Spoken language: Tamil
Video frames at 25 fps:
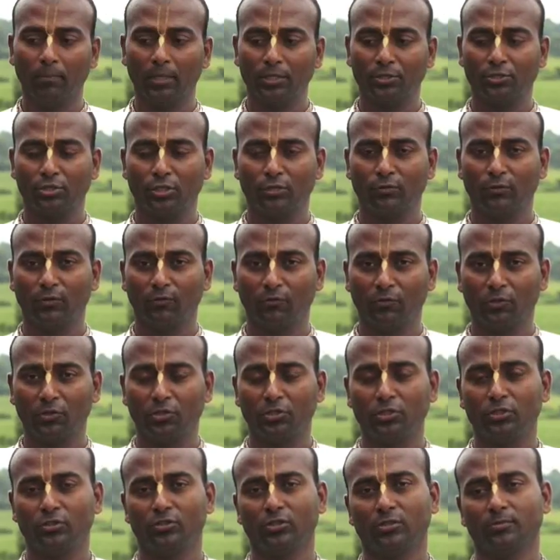மற்ற
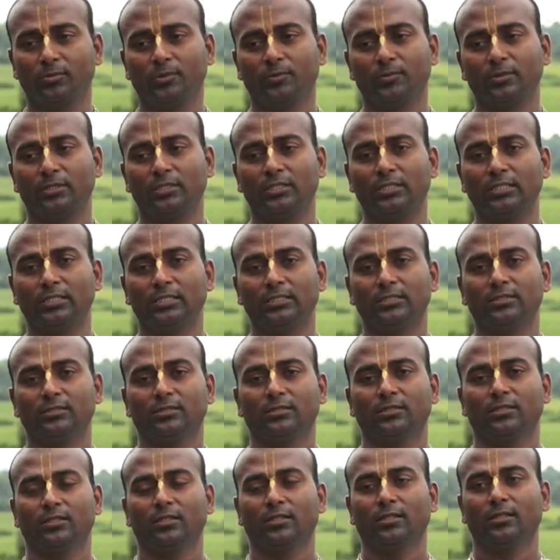ஒவ்வொரு யுகமும் வந்து
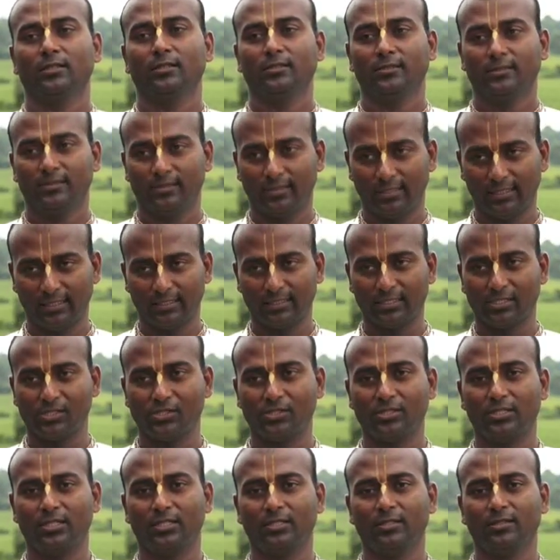
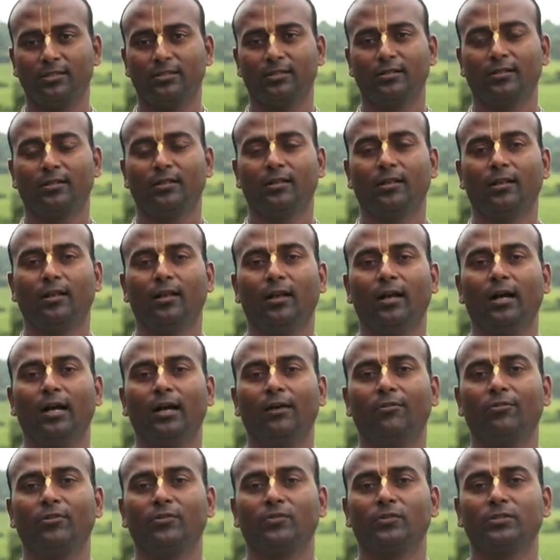ஸ்ரீகிருஷ்ணர்
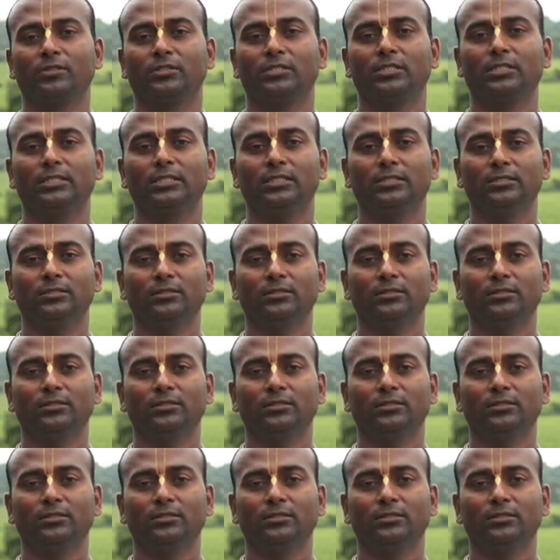அவர் வந்து